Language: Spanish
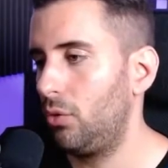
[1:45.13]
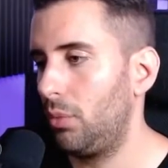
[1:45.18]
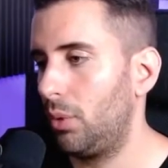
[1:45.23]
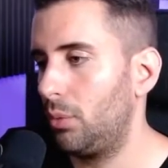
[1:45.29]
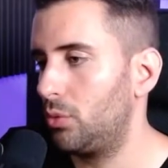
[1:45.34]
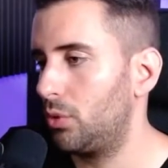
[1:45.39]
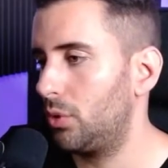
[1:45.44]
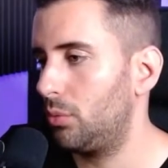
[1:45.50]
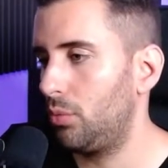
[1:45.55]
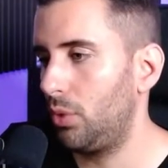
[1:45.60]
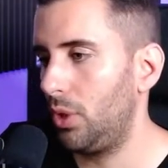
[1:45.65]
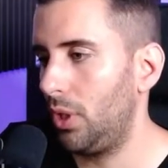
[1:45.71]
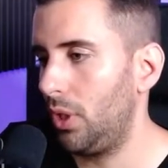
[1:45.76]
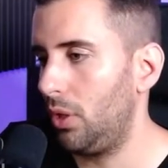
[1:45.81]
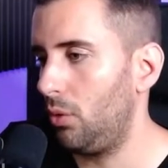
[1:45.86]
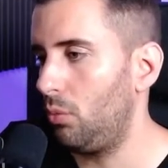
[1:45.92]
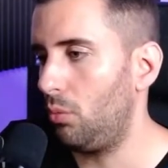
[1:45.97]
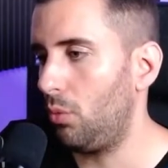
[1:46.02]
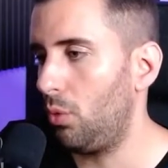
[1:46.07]
Vamos a
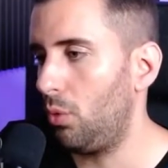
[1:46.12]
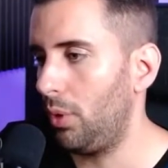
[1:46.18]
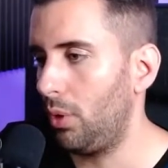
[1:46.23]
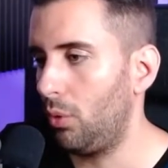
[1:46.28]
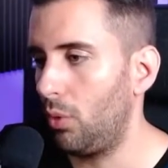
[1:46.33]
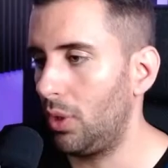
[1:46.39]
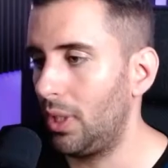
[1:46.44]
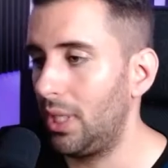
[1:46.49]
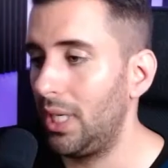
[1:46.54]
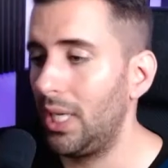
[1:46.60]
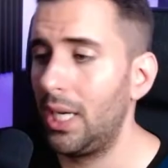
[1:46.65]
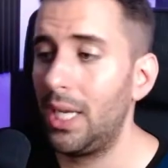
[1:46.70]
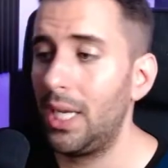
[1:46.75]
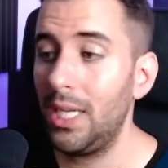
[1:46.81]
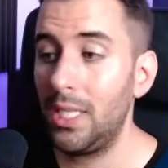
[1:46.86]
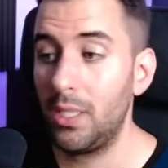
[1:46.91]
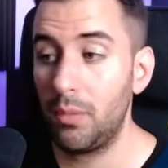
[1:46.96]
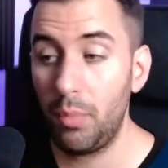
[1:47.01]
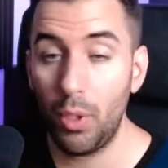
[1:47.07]
poner un móvil cualquiera,
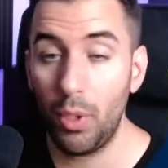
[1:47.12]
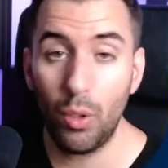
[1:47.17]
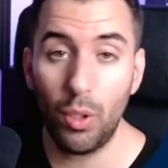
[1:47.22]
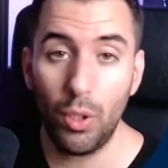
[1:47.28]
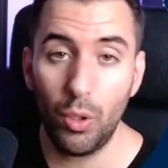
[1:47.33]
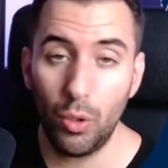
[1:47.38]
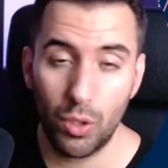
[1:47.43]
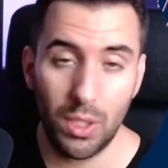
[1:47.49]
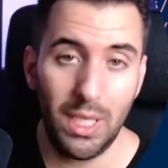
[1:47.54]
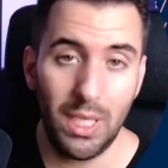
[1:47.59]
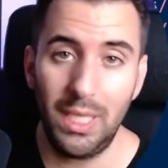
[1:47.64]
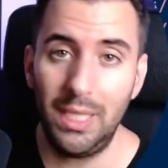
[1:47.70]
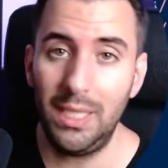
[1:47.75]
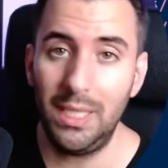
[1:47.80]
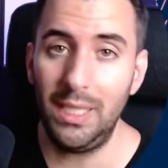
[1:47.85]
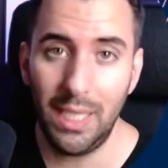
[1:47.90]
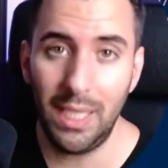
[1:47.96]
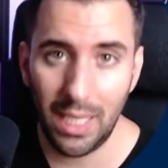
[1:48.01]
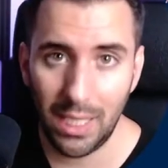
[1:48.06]
espero que no sea el
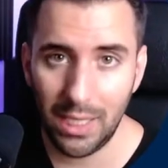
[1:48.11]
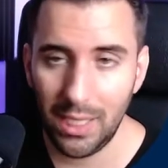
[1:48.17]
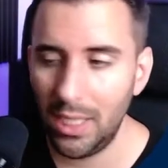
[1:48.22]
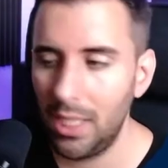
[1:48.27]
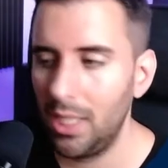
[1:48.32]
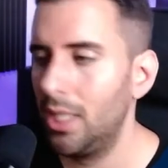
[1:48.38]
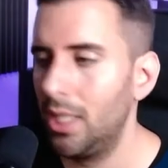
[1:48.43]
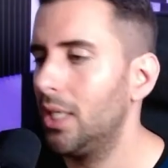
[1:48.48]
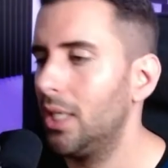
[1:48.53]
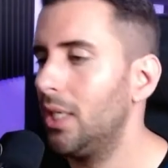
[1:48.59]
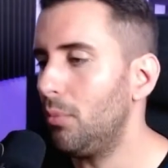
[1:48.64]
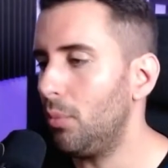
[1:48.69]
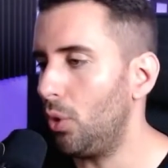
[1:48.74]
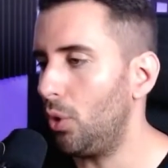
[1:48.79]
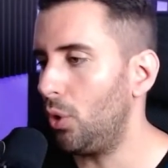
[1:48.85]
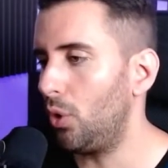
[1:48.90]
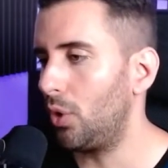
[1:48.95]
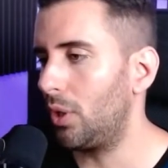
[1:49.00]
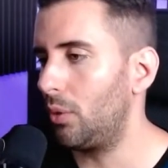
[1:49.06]
de nadie, me
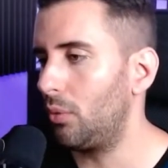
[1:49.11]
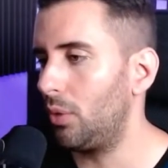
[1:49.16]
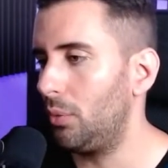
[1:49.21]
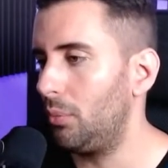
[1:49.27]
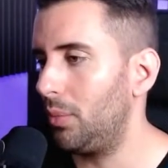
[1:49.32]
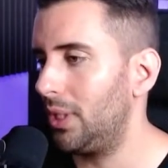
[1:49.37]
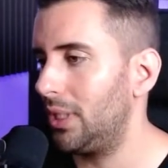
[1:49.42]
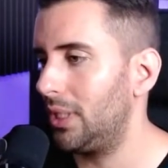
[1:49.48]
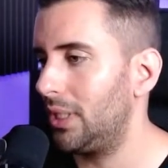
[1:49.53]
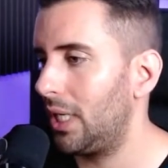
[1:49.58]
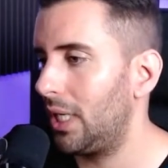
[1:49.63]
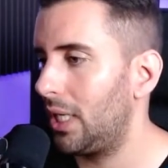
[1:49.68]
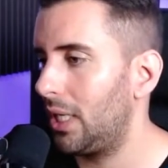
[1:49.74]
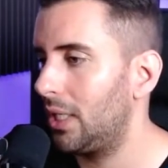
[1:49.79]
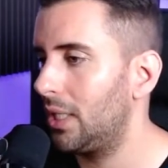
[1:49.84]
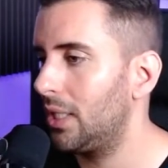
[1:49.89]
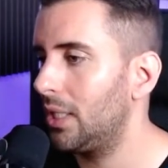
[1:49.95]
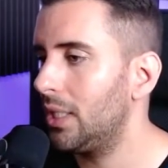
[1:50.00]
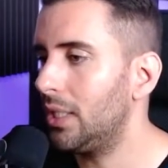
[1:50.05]
lo acabo de
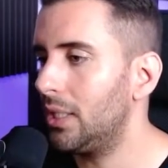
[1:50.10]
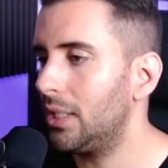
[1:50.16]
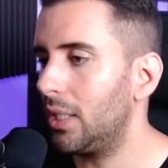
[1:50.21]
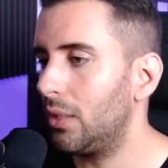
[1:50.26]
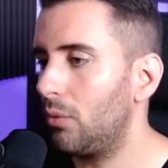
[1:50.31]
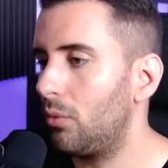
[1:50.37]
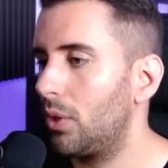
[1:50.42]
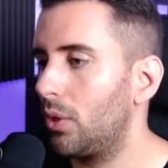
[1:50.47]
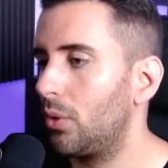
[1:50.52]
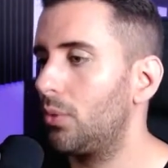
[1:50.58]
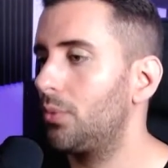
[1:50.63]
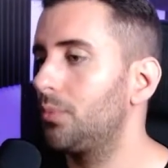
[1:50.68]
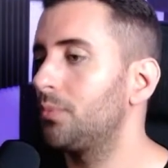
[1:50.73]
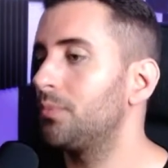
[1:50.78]
inventar, ¿de acuerdo?